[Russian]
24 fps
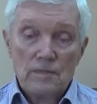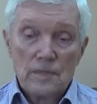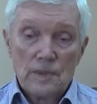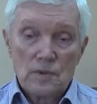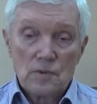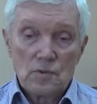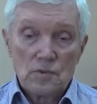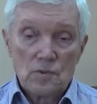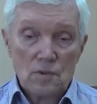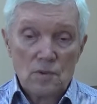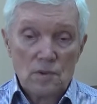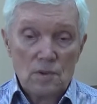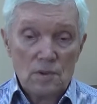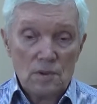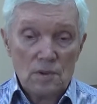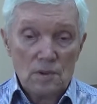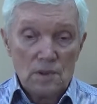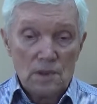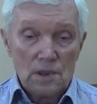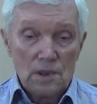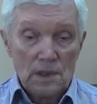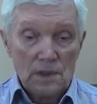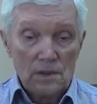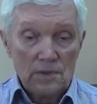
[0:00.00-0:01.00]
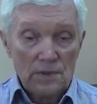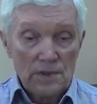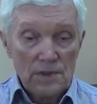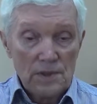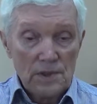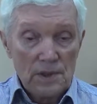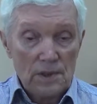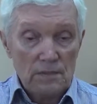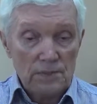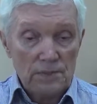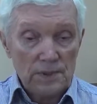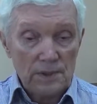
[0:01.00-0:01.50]
что как бы
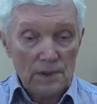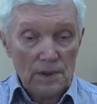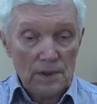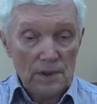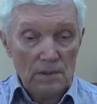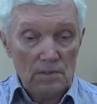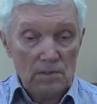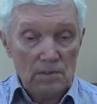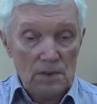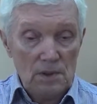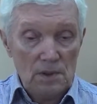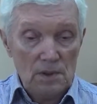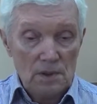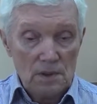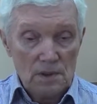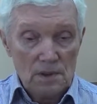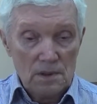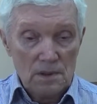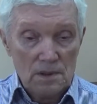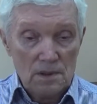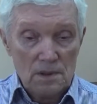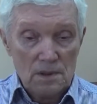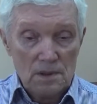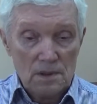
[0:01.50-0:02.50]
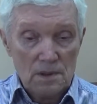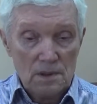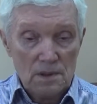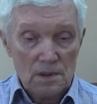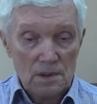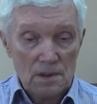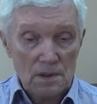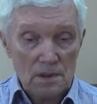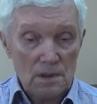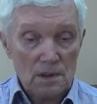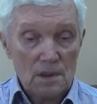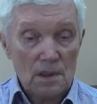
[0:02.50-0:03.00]
западный мир
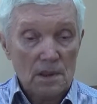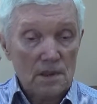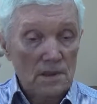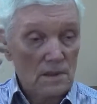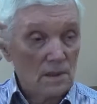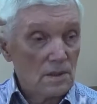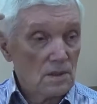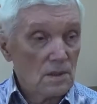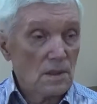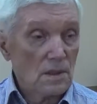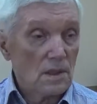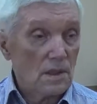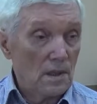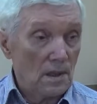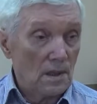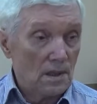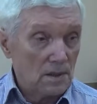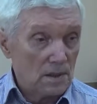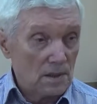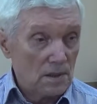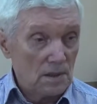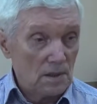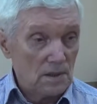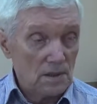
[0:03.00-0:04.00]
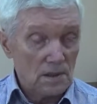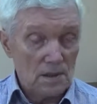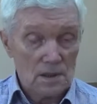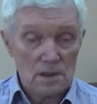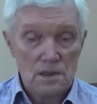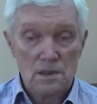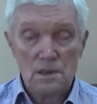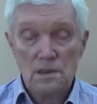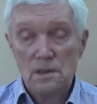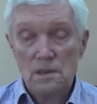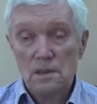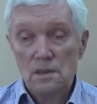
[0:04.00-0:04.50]
и наши заокеанские
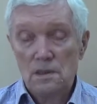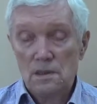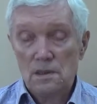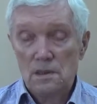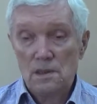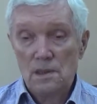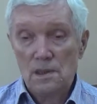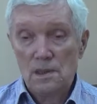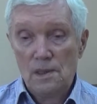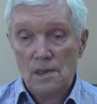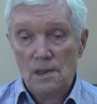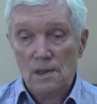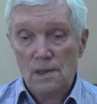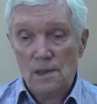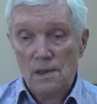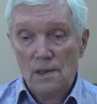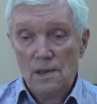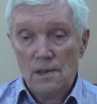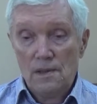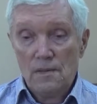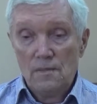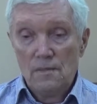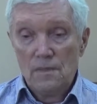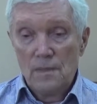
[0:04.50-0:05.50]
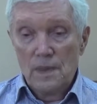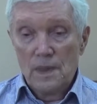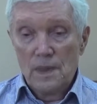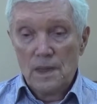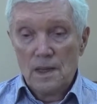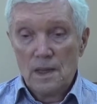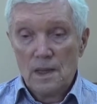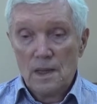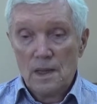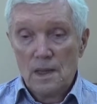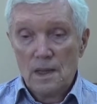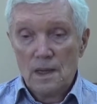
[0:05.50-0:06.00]
соседи,
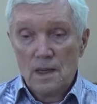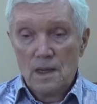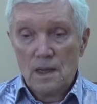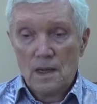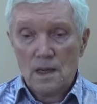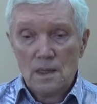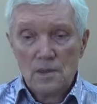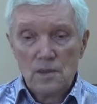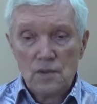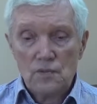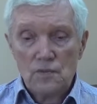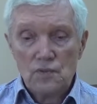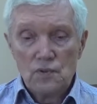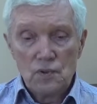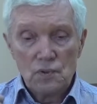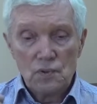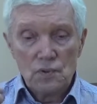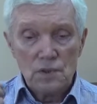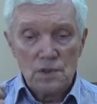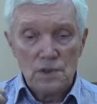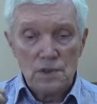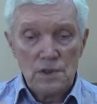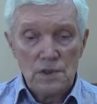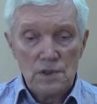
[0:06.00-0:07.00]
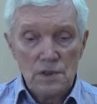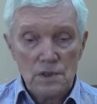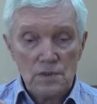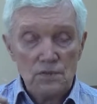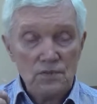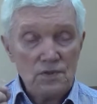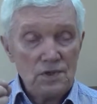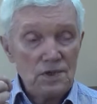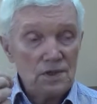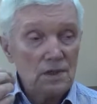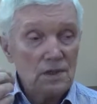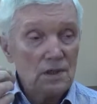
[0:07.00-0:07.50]
они всю жизнь
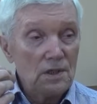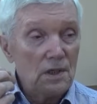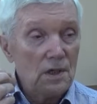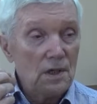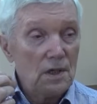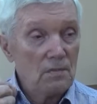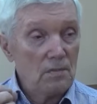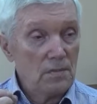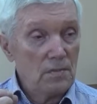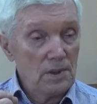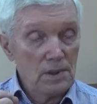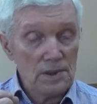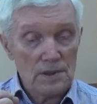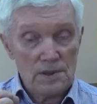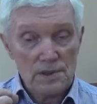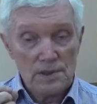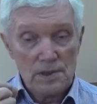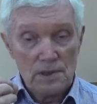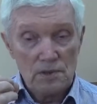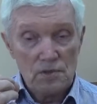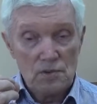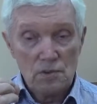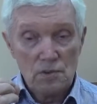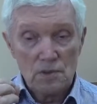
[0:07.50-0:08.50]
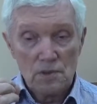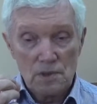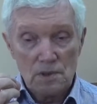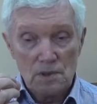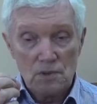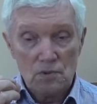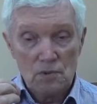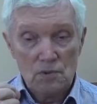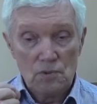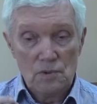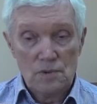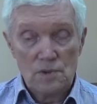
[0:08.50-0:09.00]
всегда были
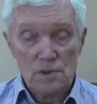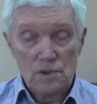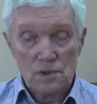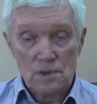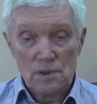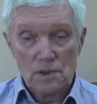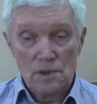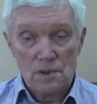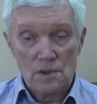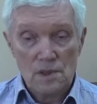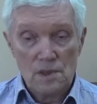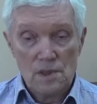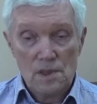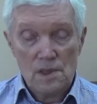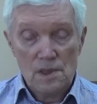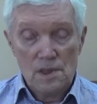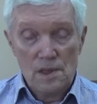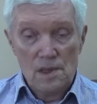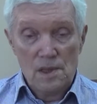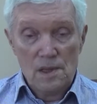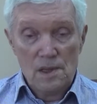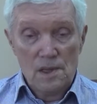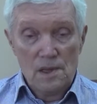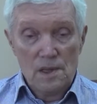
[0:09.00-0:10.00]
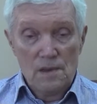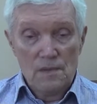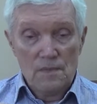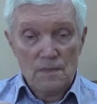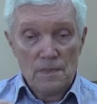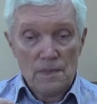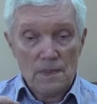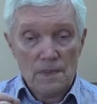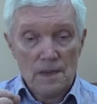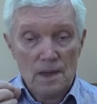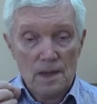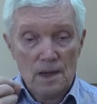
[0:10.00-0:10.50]
заточены –
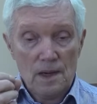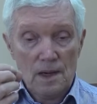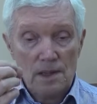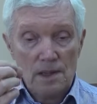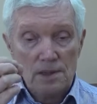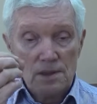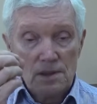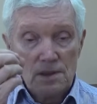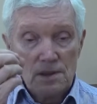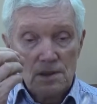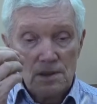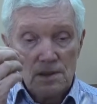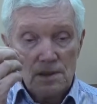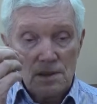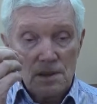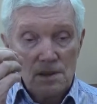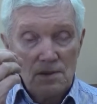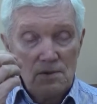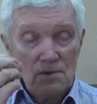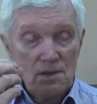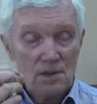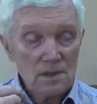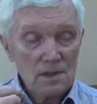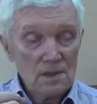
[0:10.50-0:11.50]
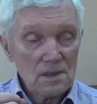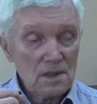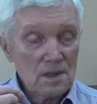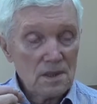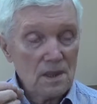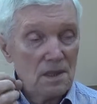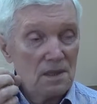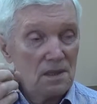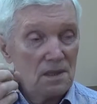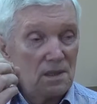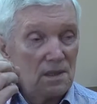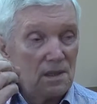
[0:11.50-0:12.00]

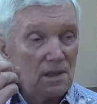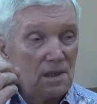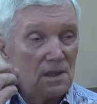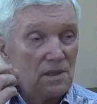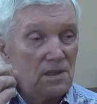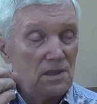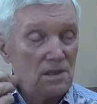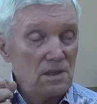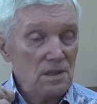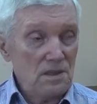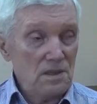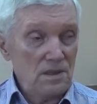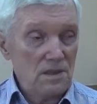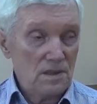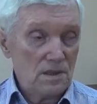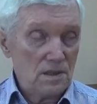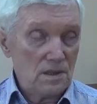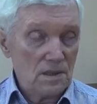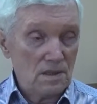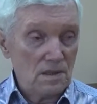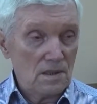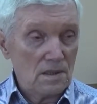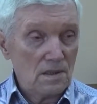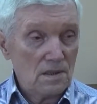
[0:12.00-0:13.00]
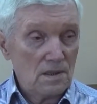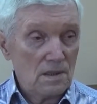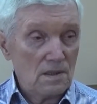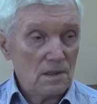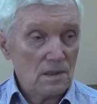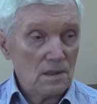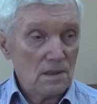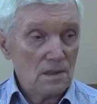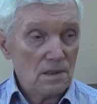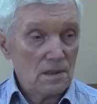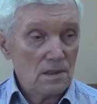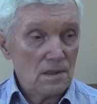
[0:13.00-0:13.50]
антиславянские, антироссийские.
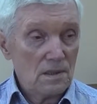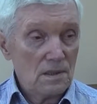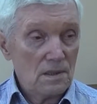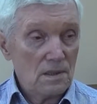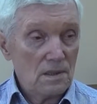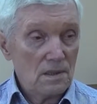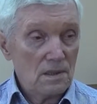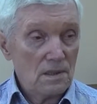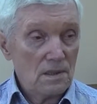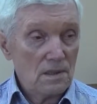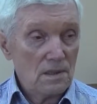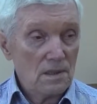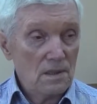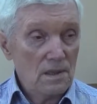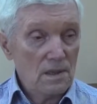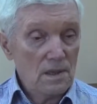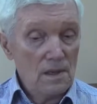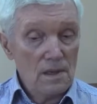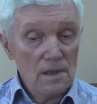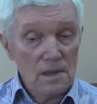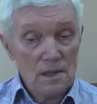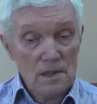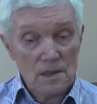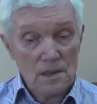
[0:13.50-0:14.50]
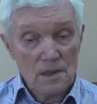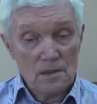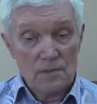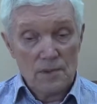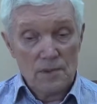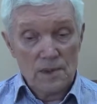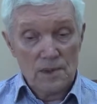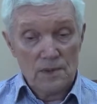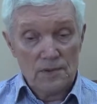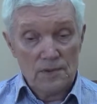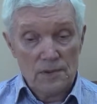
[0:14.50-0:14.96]
И набрав